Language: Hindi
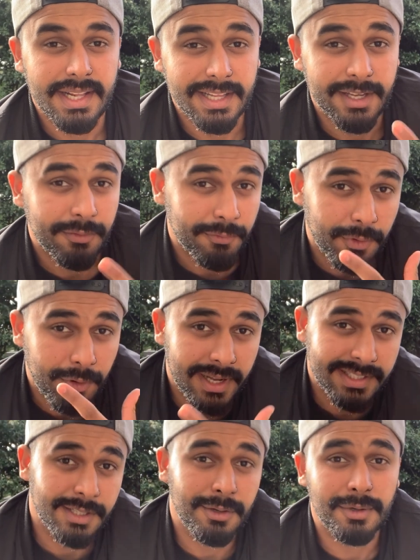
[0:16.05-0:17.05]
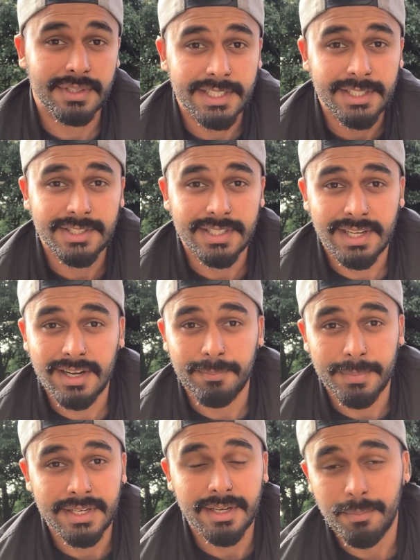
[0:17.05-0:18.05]
लेकिन वो ऐसे लोग थे जिनका
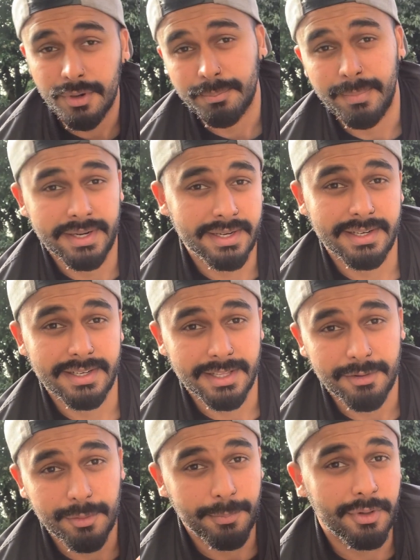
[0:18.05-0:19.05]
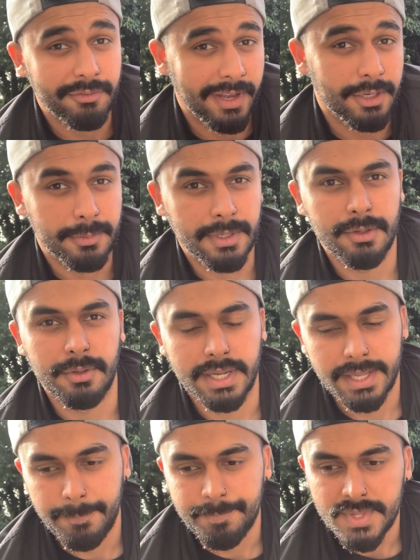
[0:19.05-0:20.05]
ओपिनियन बहुत मैटर करता है वो बहुत वैल्यूबल लोग
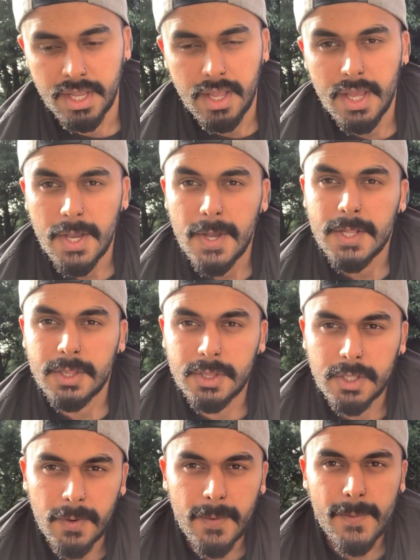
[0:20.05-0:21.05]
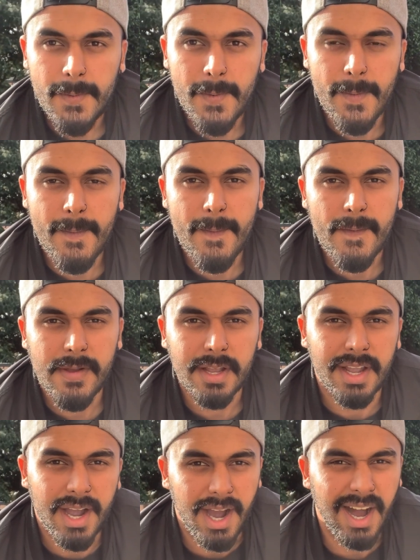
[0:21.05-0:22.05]
हैं
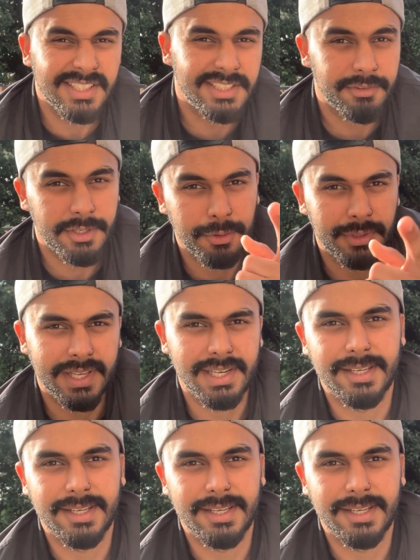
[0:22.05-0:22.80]
तो आज ये वीडियो उनके